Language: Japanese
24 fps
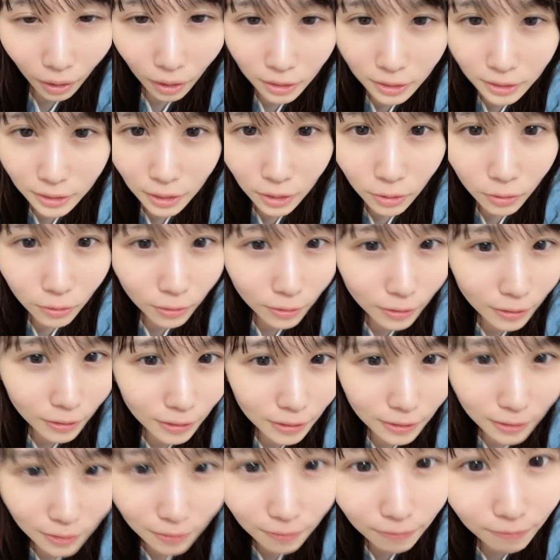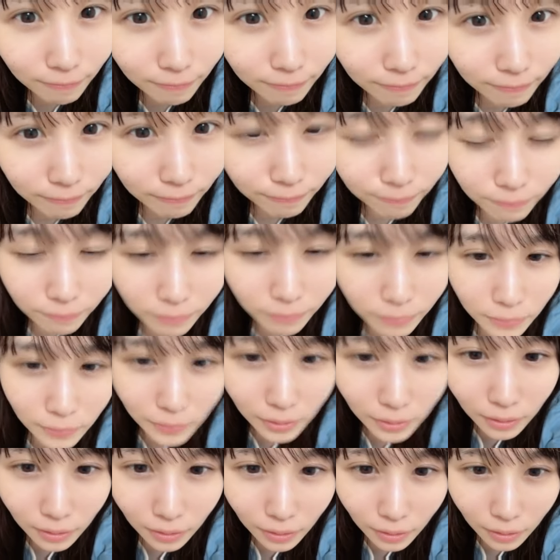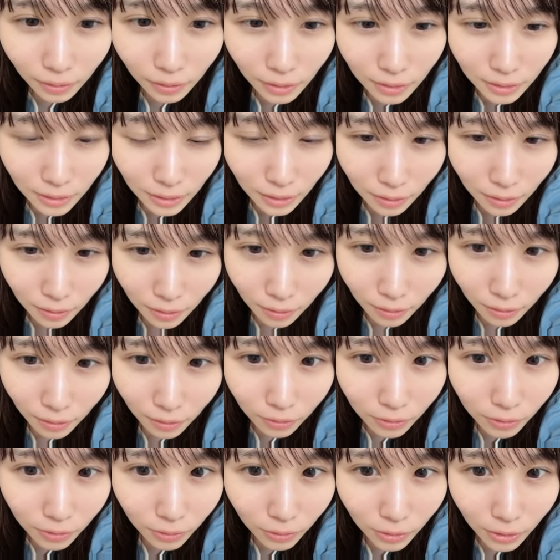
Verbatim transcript: 明日やろっかなじゃあ野生感あるそ